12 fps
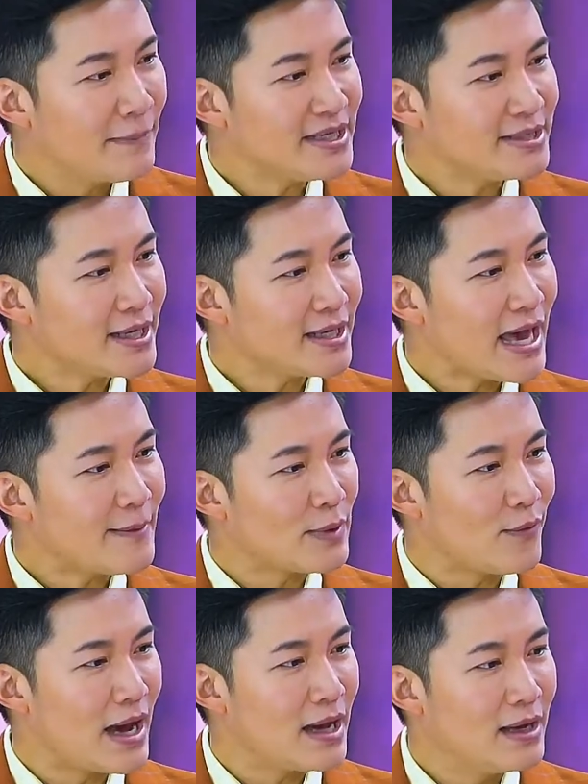มันไม่ใช่แค่
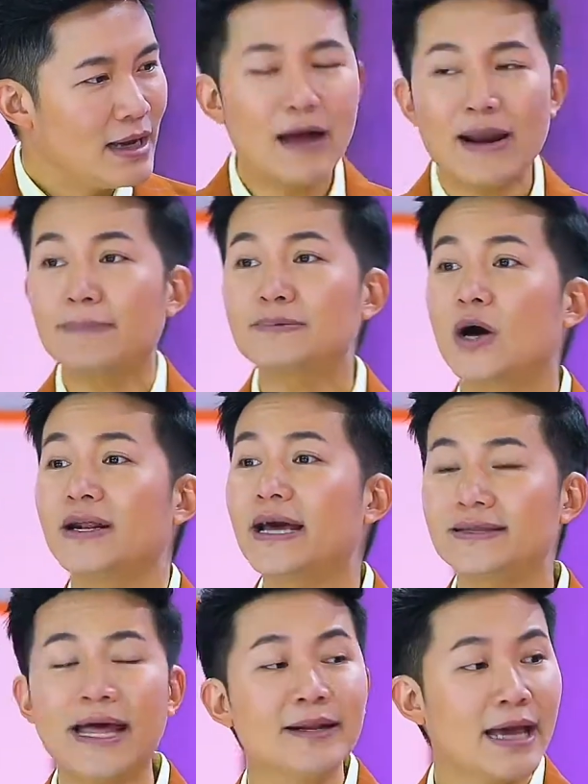บอกว่าเอารับสอน
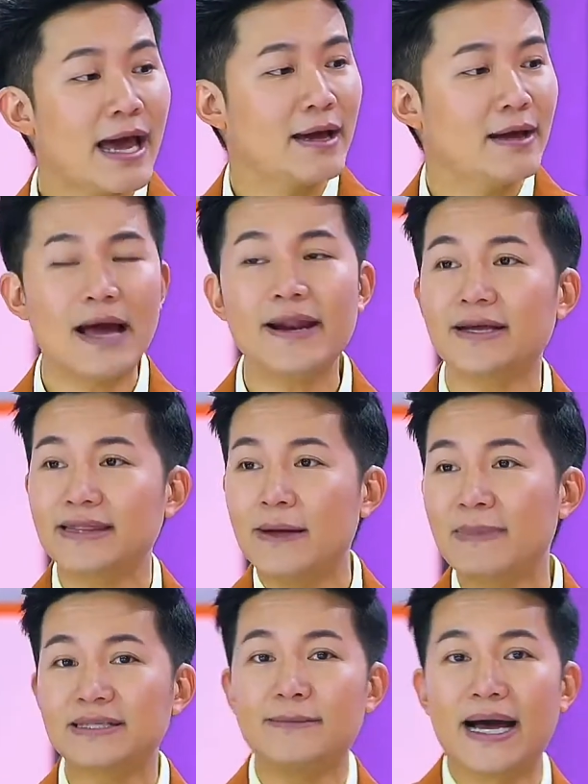เด็กเต้นค่ะเเด็ก
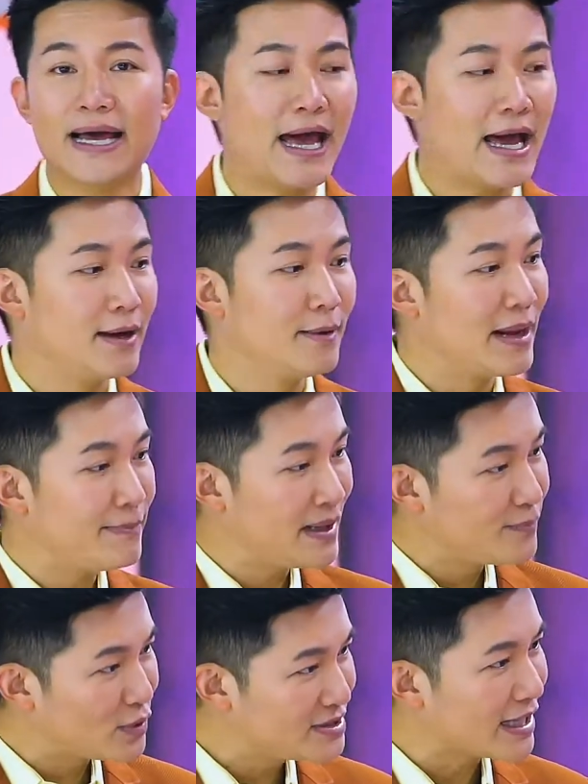เต้นมาสมัครค่ะ มัน
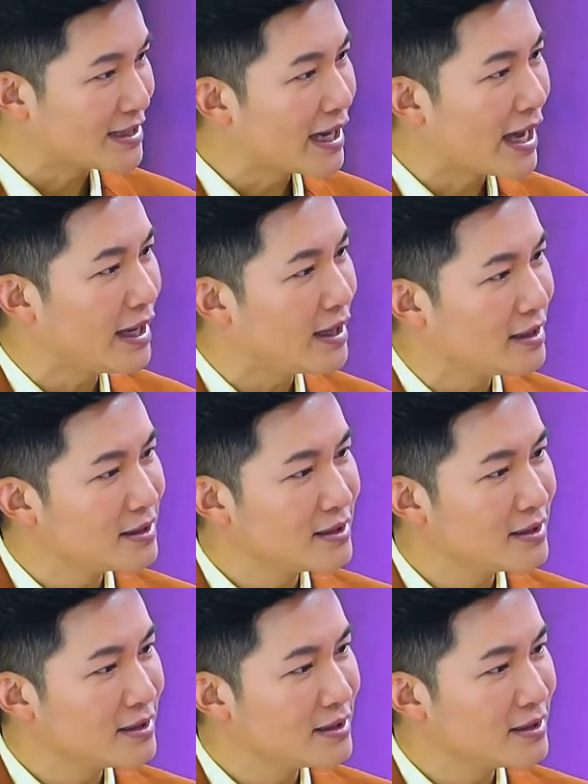เป็นโปรเจกต์ยังไง